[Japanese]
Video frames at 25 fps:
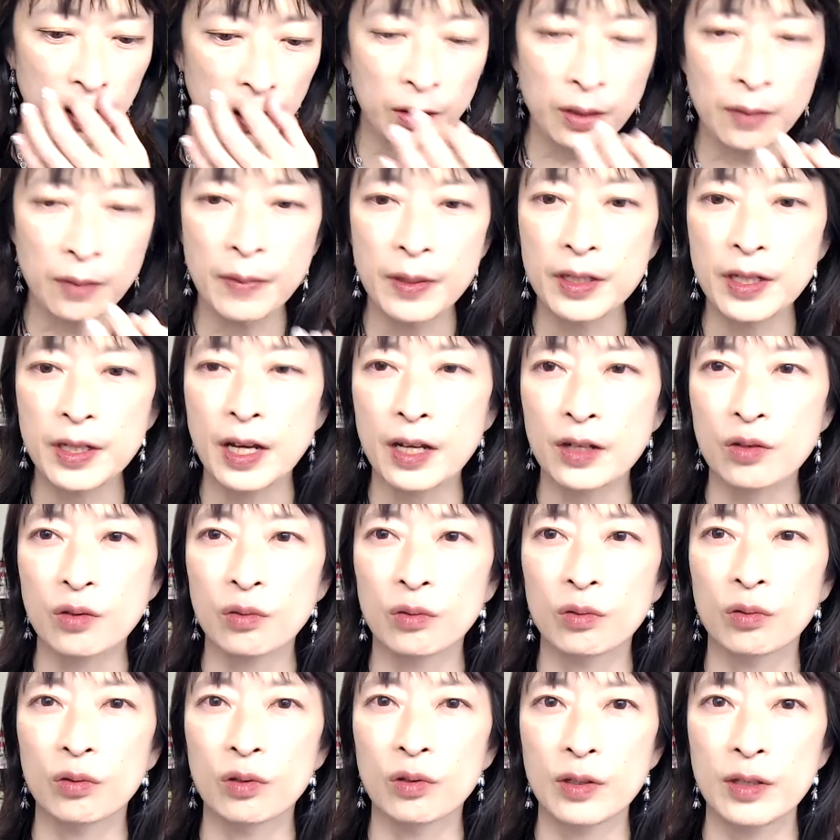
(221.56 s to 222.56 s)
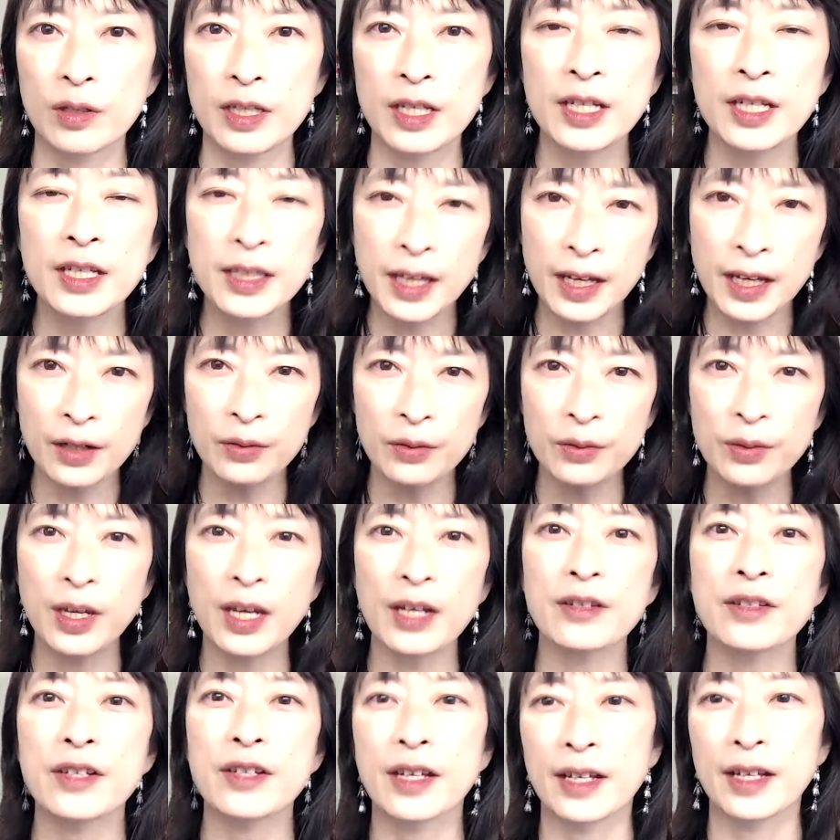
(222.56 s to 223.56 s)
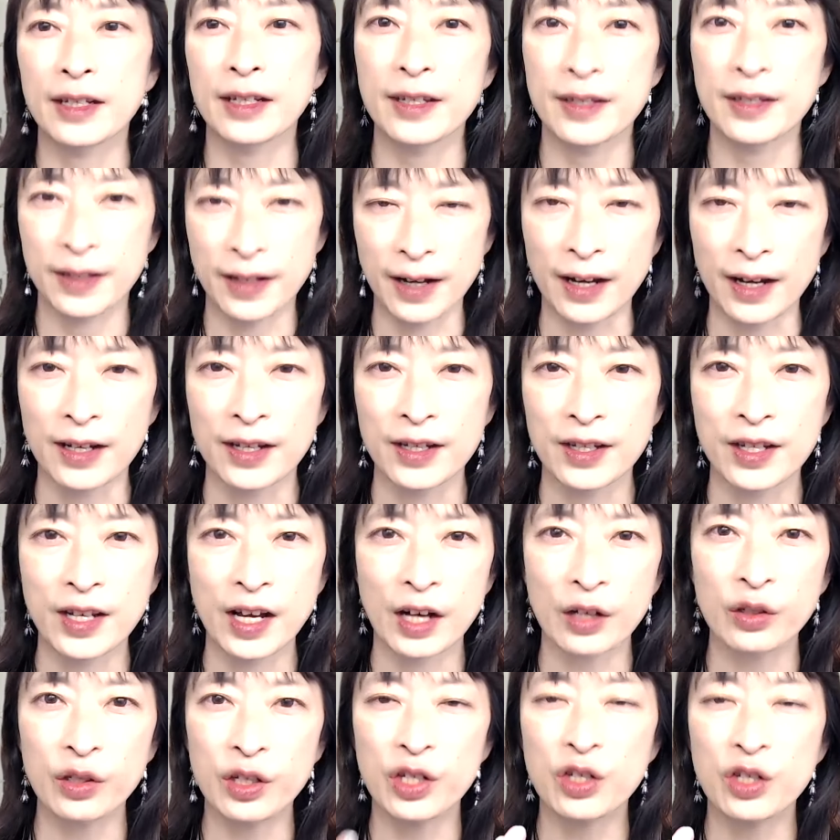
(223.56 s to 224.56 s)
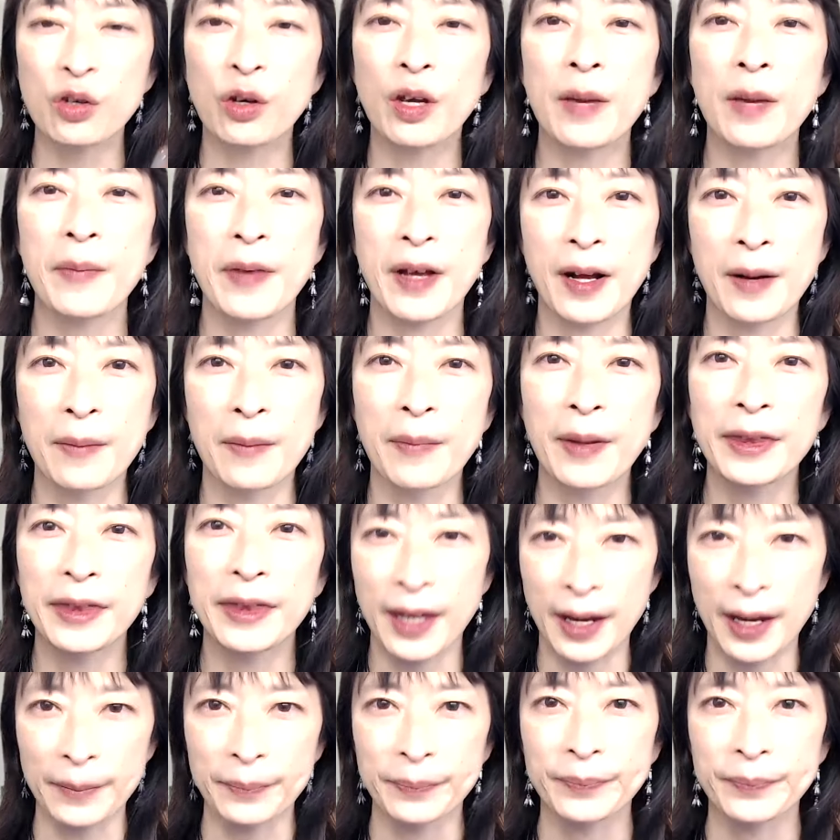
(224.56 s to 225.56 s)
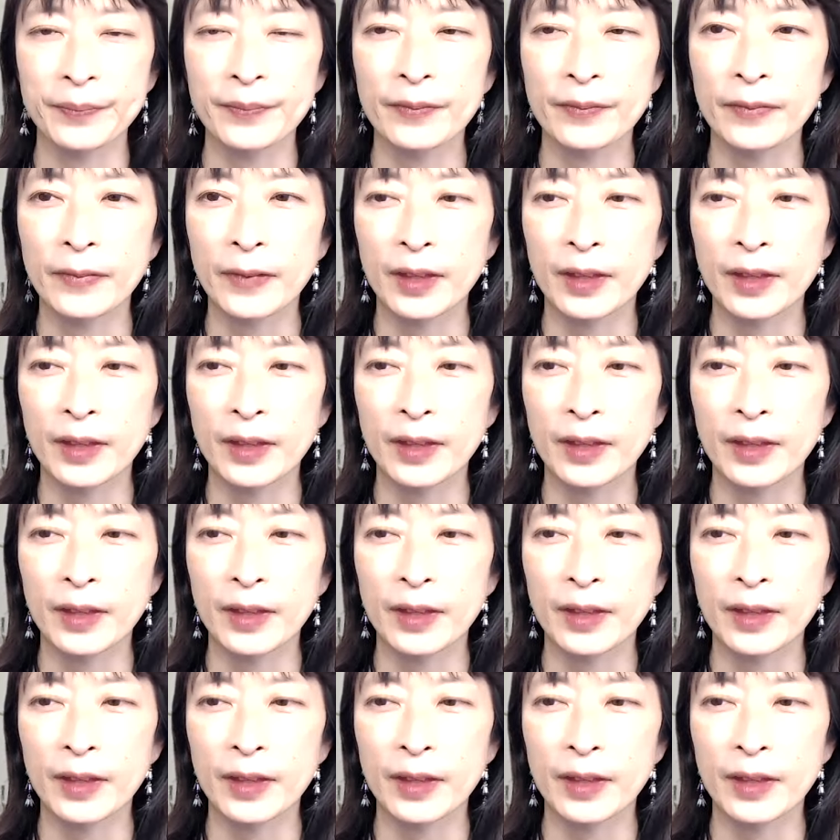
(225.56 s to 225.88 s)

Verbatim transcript: 例えばじゃあ、その、認定受けるじゃないですか。資格一生懸命頑張って。